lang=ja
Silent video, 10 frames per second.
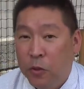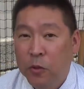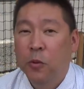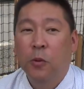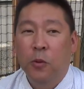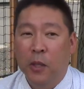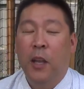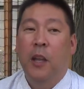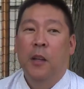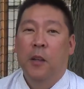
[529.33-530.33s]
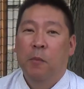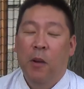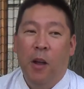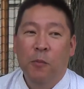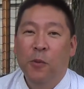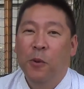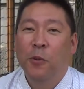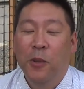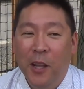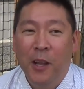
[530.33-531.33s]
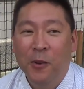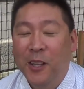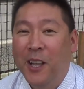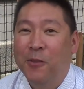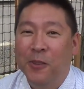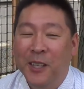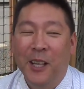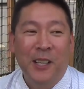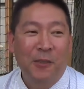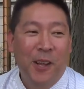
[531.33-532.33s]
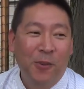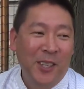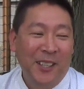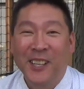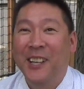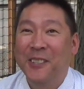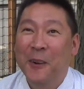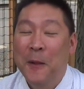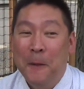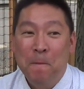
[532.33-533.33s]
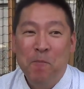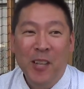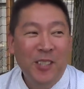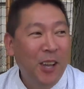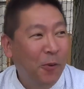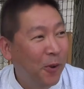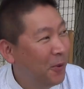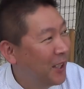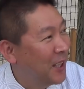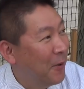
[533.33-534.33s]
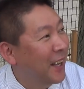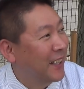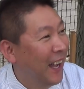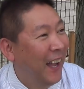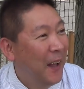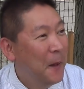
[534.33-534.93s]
いうことで、はい、まあ、向こうのねあのひで桜子ちゃん最初めっちゃ声震えてた分かった